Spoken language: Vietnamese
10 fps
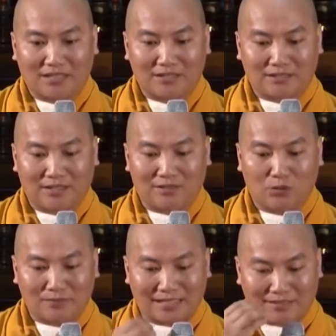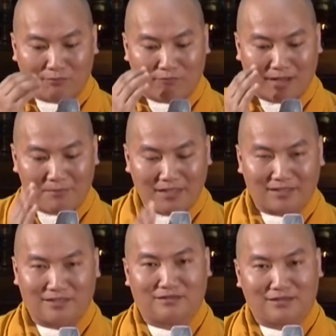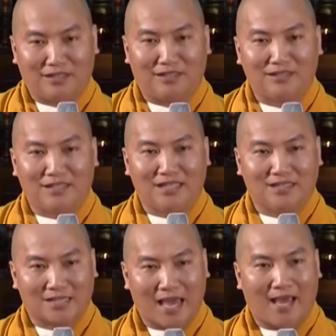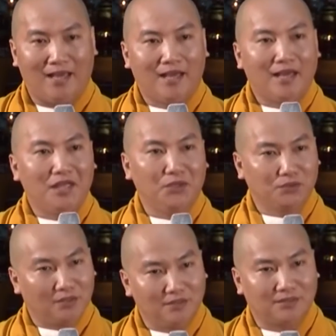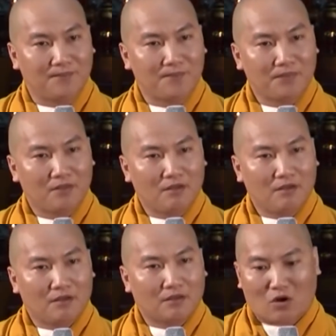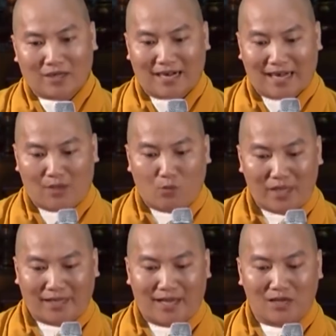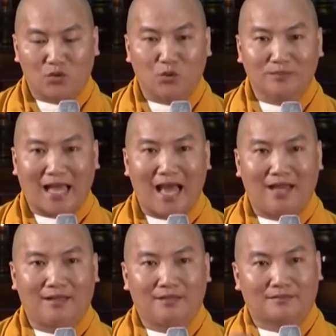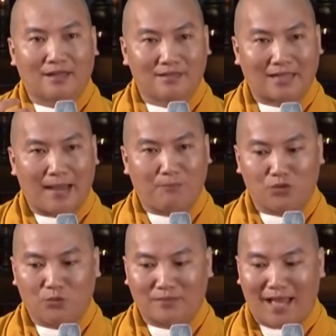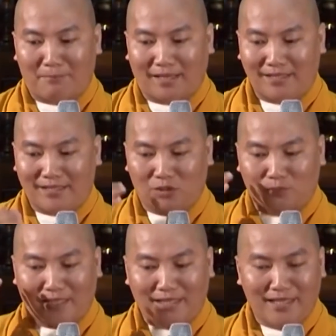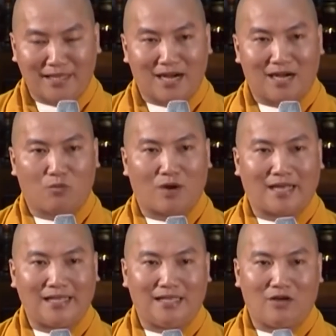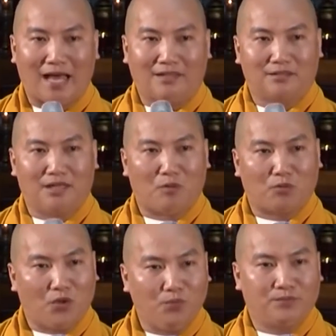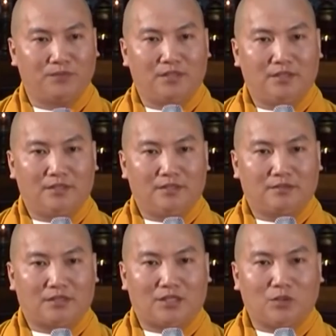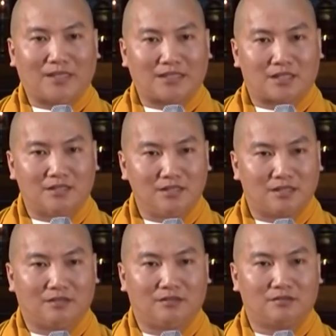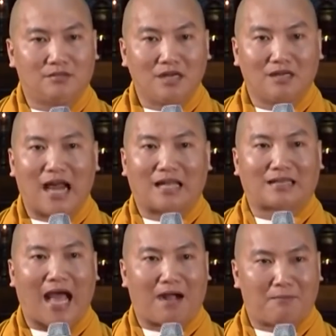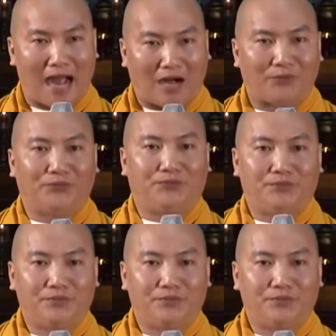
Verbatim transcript: tình người thì chúng ta sống phải biết nhường, nhịn, chia sẻ, yêu thương. Còn đằng này quyền lợi của chúng ta, tình cảm của chúng ta mà cái gì chúng ta nghi ngờ hoặc cái gì nó ảnh hưởng đến một chút thì chúng ta xử sự rất là tàn bạo.